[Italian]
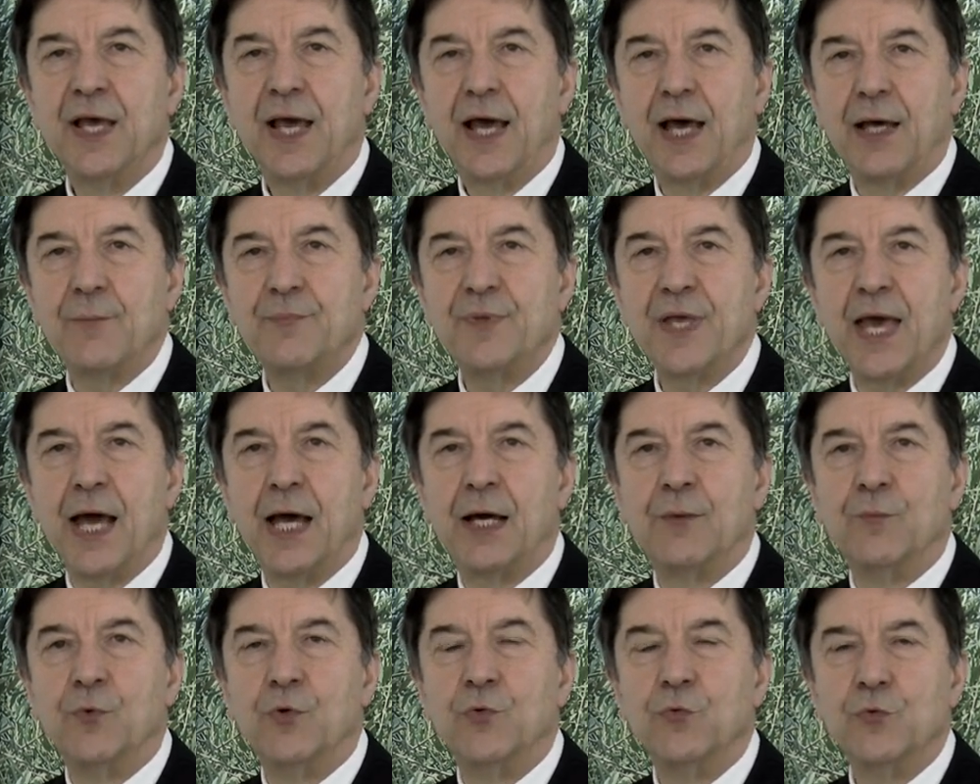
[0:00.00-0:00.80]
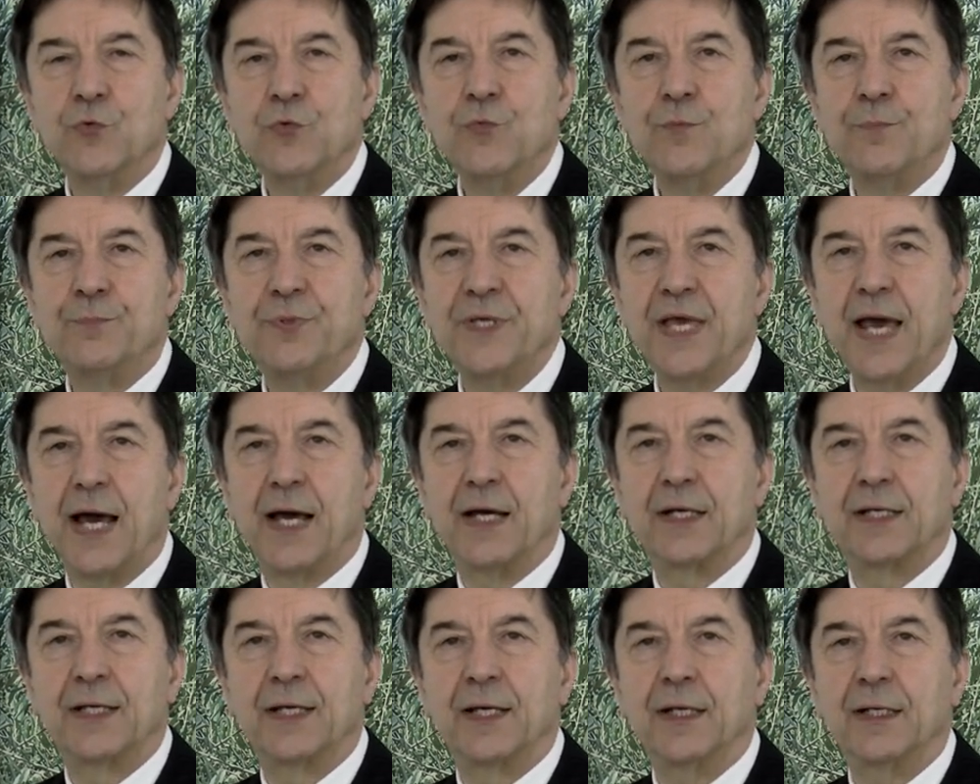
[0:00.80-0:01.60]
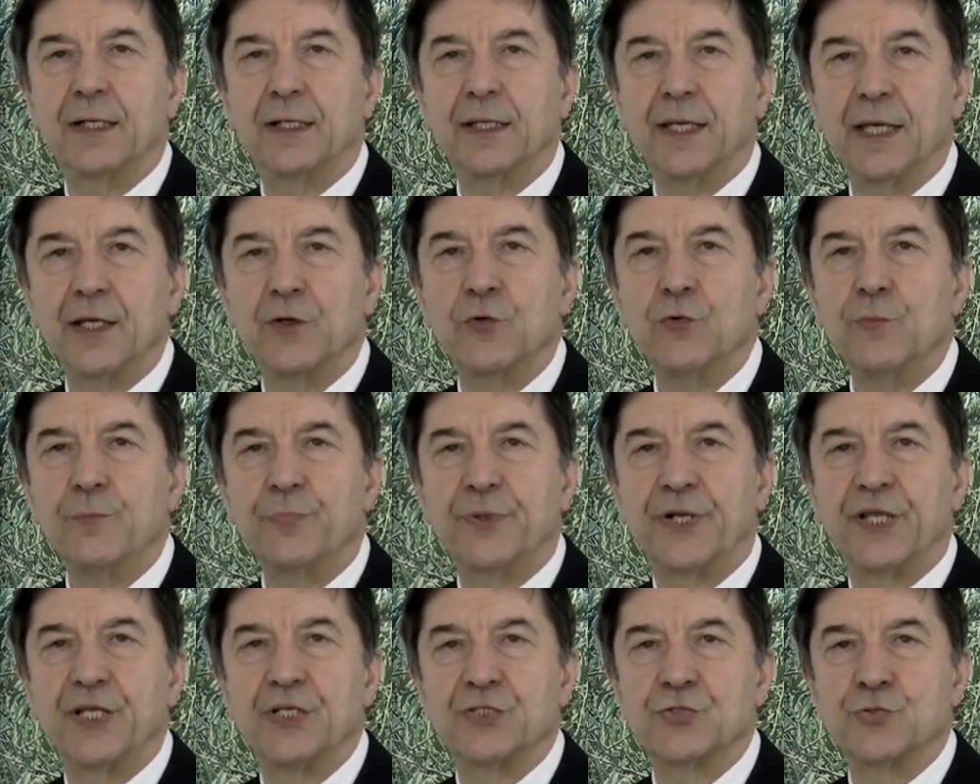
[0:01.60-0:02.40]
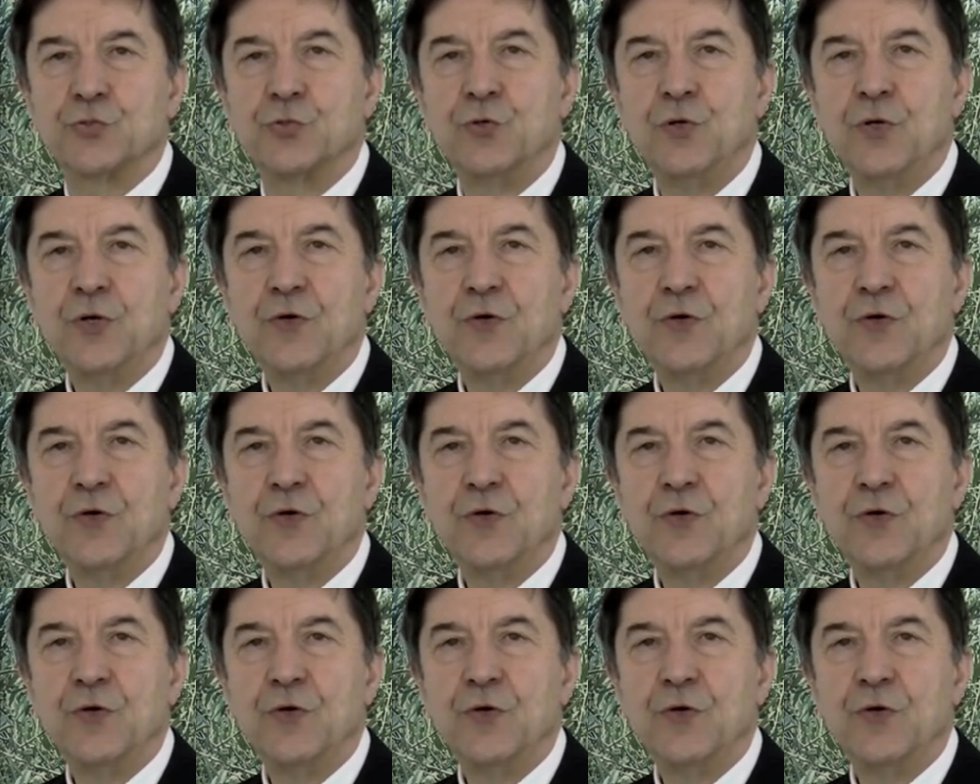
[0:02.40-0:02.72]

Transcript: abbiamo un pH che è compreso